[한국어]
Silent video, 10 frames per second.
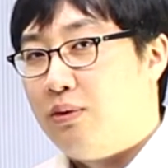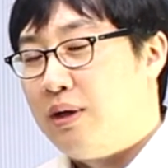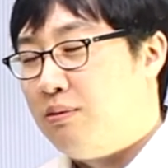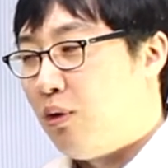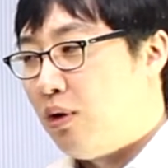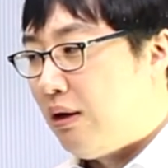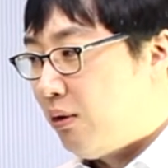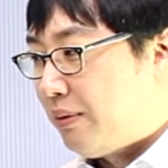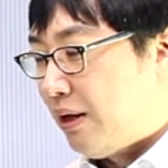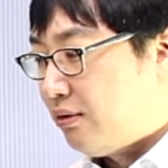왜냐면 뭔가
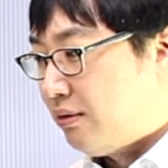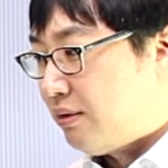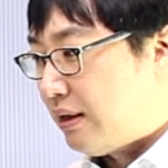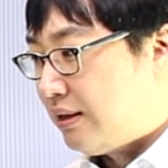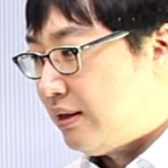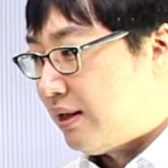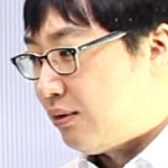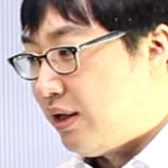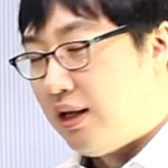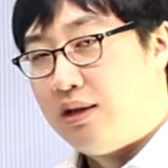없다고 확신을
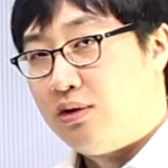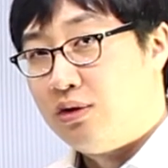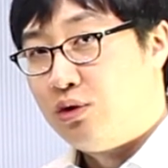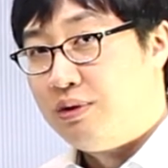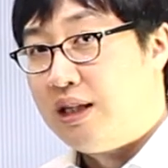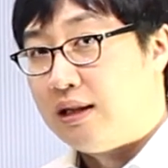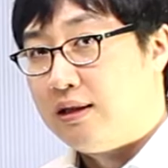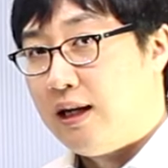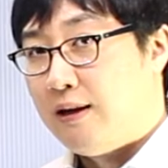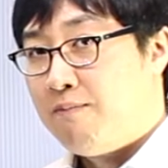갖고 얘기하는 건 쉽진
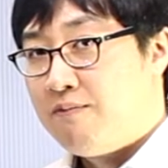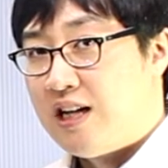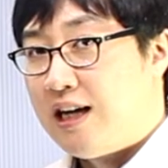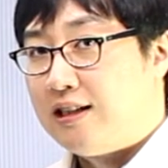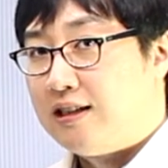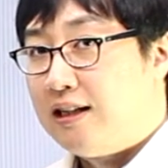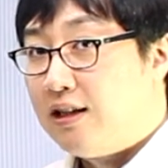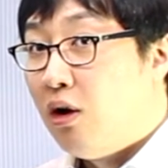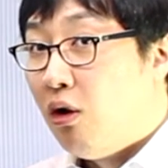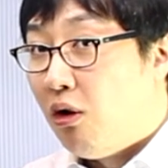않은데 제가 아는
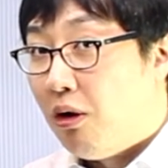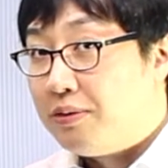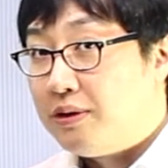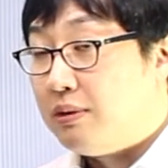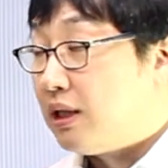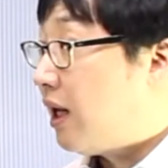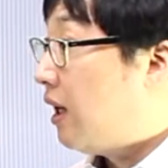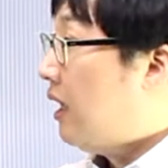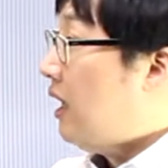한 없습니다.